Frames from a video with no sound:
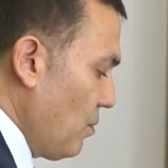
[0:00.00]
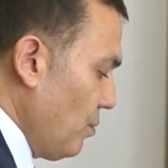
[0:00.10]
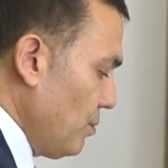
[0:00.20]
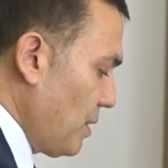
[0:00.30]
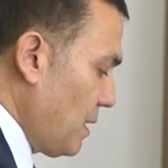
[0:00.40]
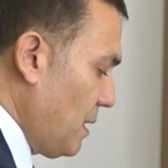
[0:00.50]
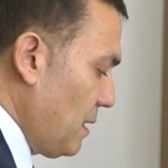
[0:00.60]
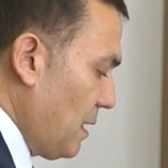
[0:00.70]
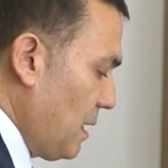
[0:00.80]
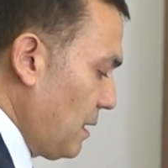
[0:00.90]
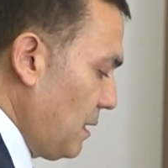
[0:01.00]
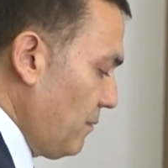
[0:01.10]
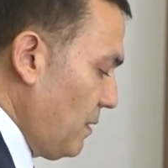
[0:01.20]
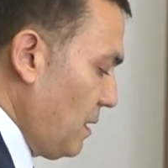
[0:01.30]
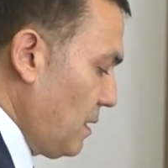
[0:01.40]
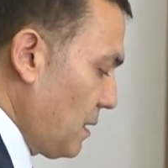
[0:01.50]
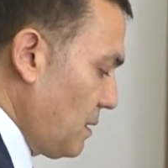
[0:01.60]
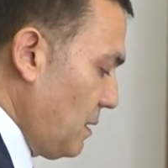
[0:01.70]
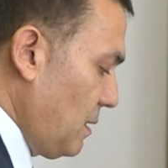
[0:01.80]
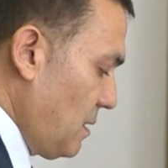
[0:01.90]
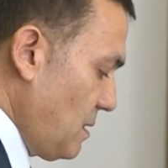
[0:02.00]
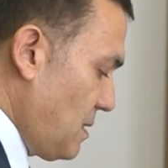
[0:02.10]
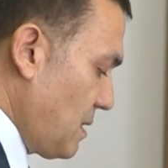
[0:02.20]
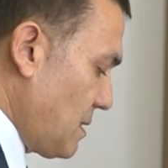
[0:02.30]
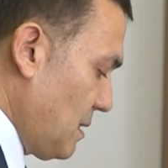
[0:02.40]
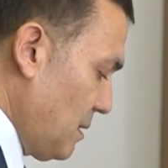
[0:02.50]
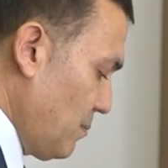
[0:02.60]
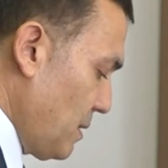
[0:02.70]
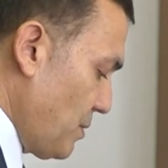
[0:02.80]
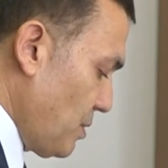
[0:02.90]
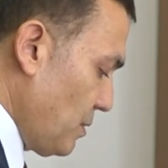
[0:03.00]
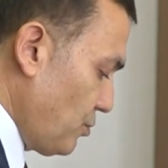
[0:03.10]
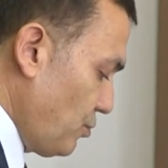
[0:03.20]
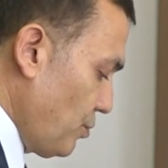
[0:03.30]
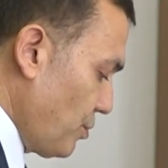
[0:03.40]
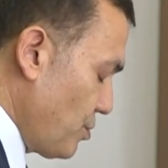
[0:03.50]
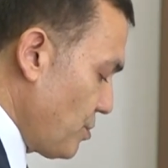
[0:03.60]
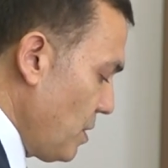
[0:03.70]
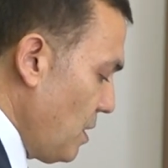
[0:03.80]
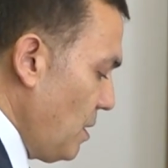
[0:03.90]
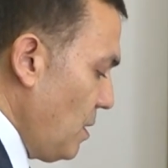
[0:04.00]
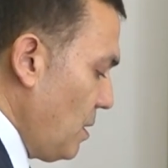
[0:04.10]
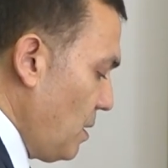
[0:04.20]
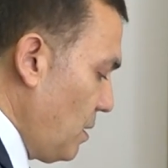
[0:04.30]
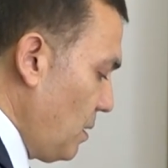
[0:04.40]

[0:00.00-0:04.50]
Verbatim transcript: Onlara aynı ve nakdi destek sağlamaya çalışıyoruz. E,